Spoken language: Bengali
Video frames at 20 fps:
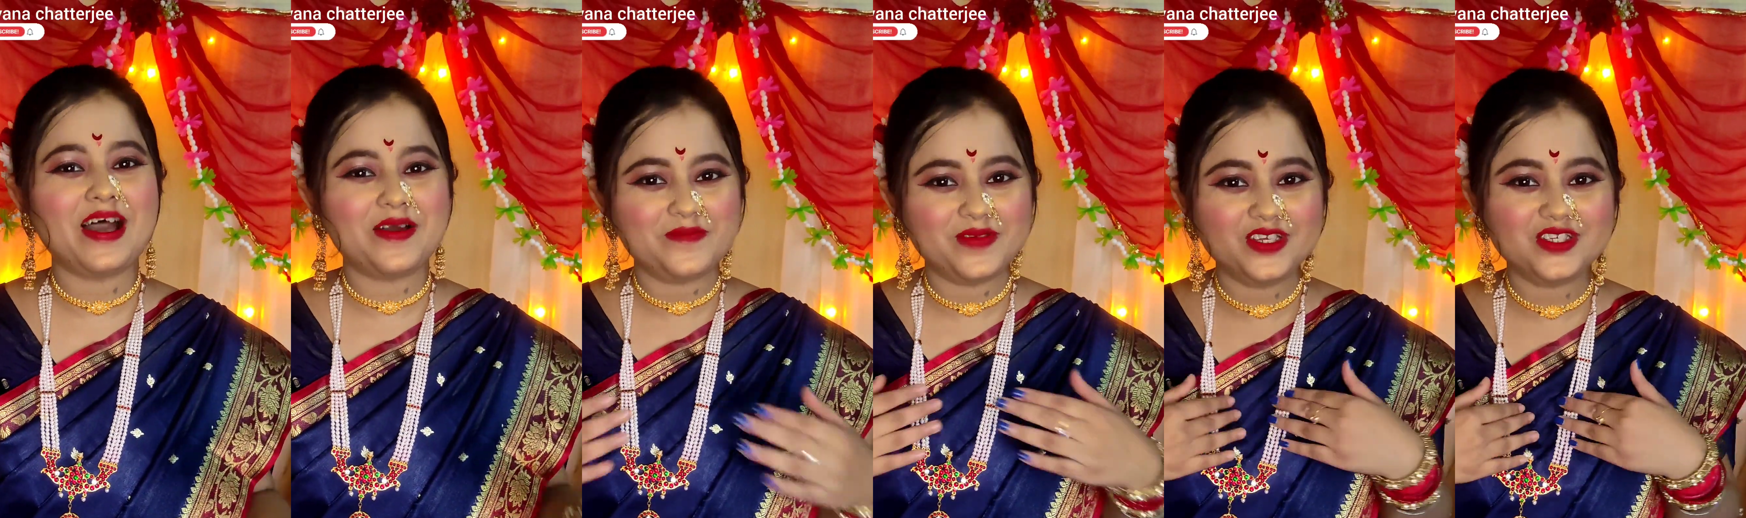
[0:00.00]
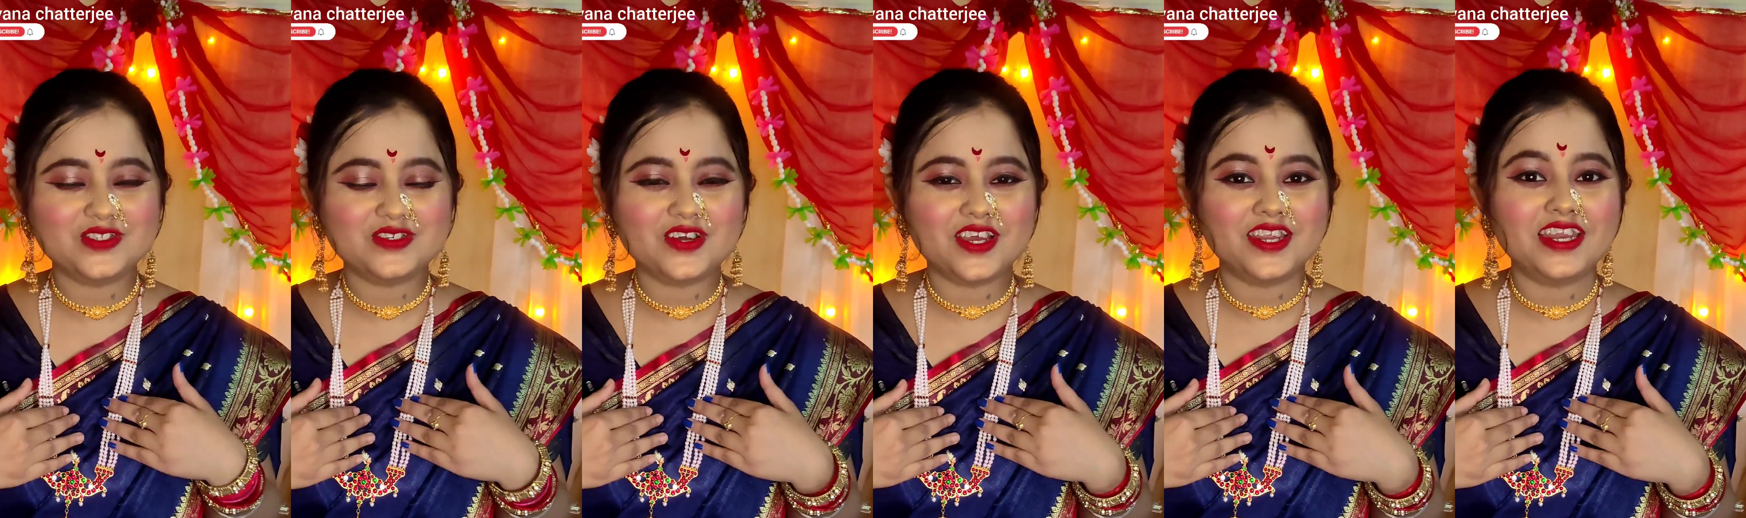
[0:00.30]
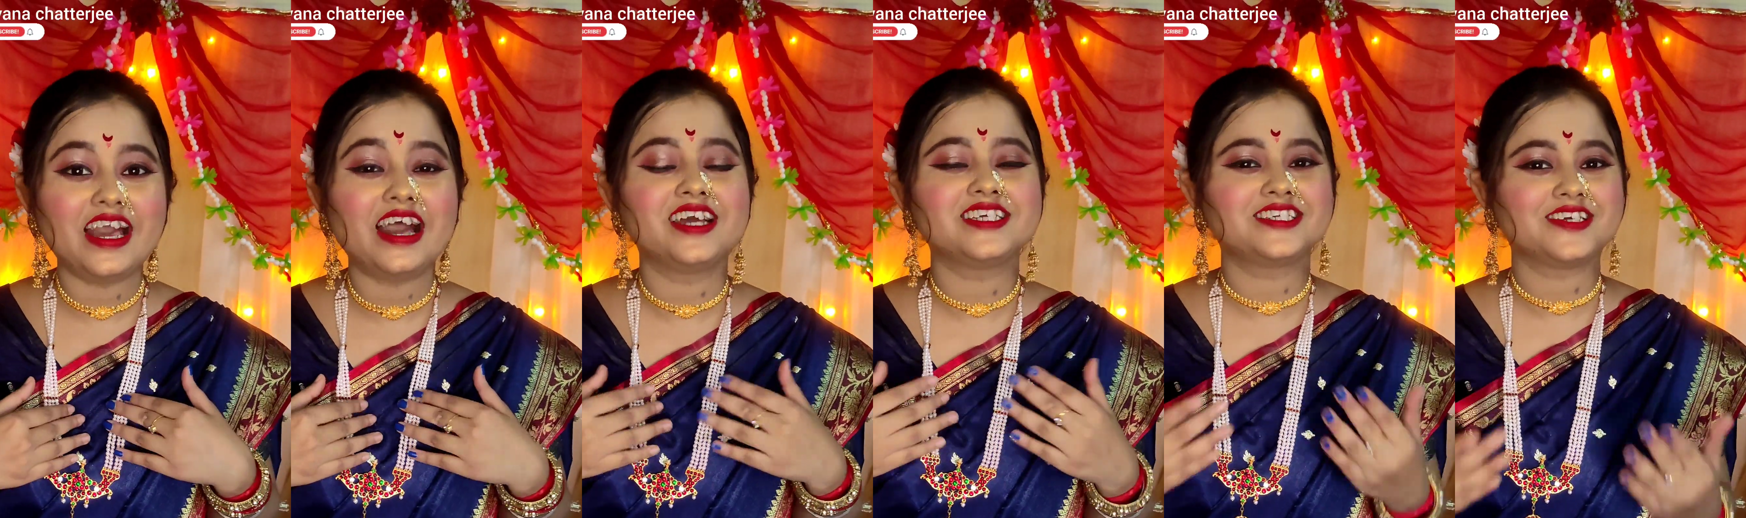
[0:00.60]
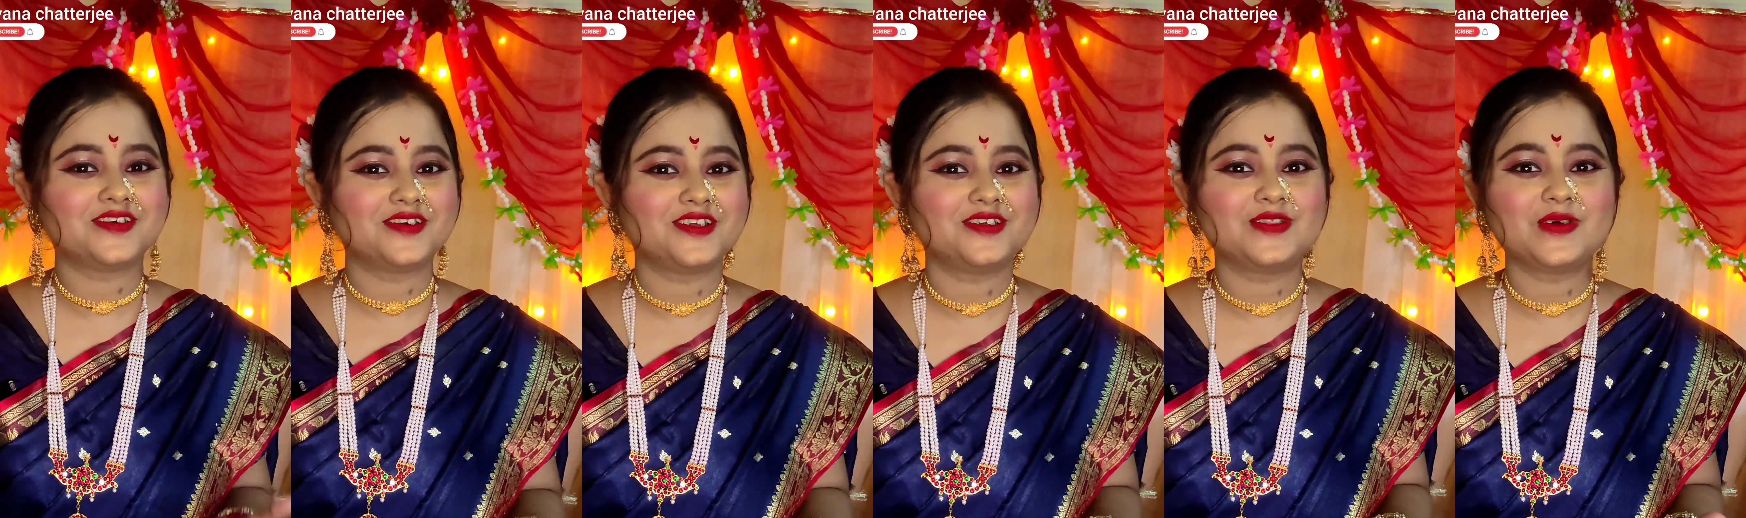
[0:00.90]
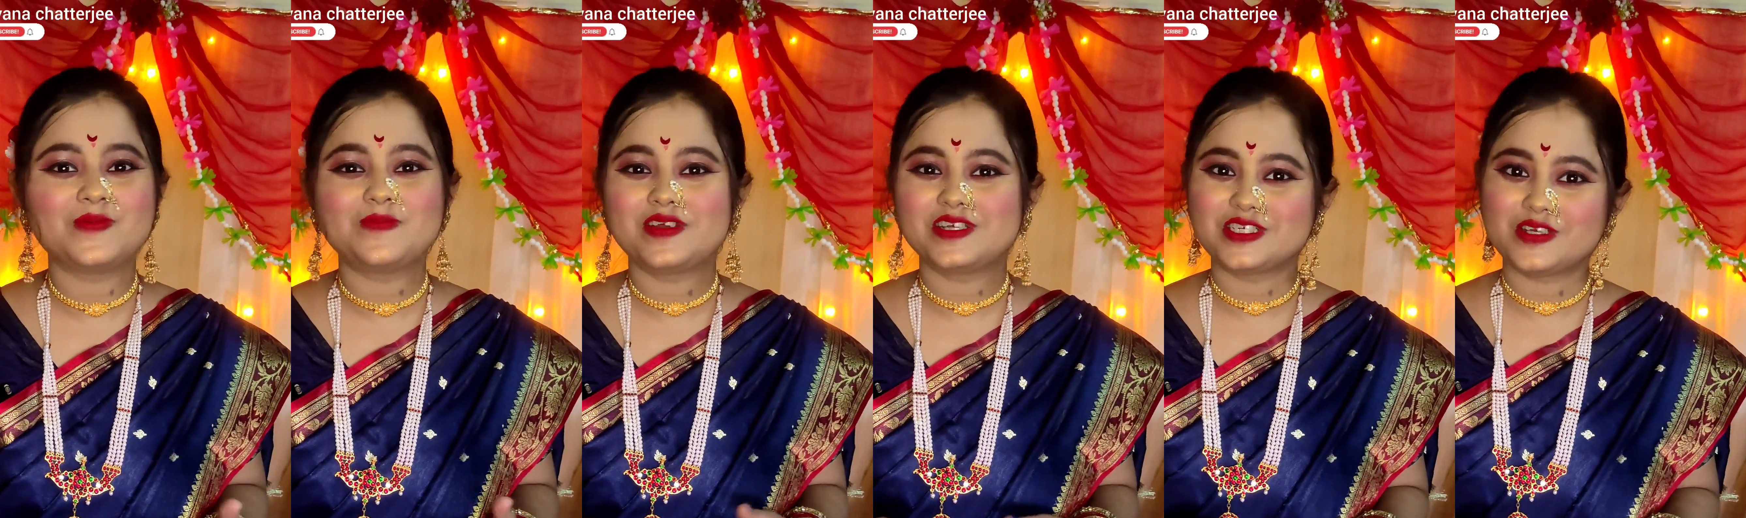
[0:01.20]
আমি সুনয়না আশা করি
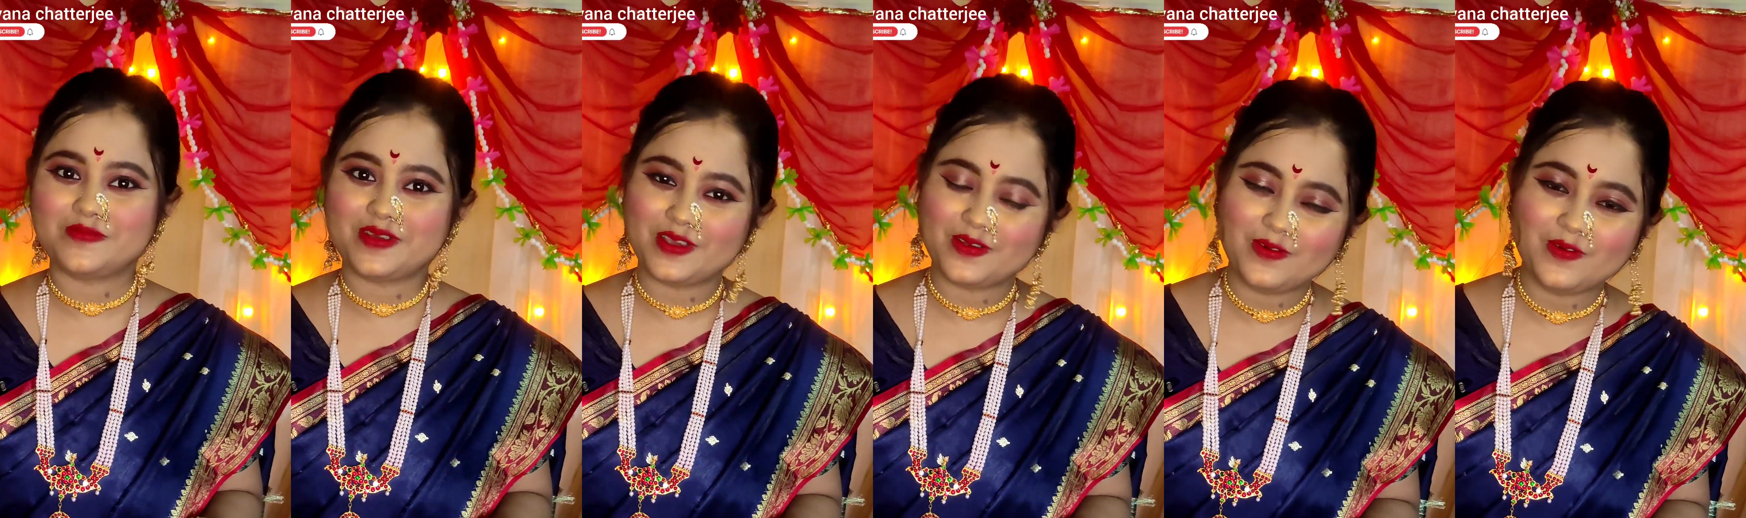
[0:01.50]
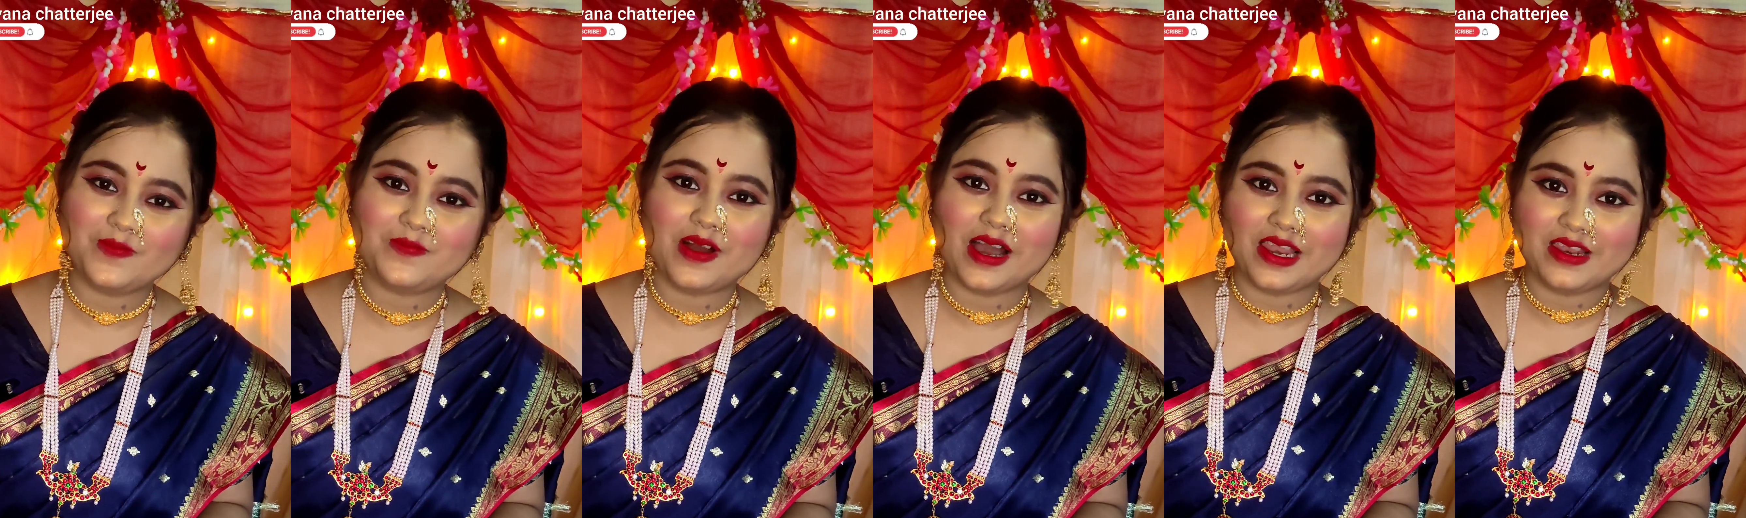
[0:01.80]
তোমরা সবাই খুব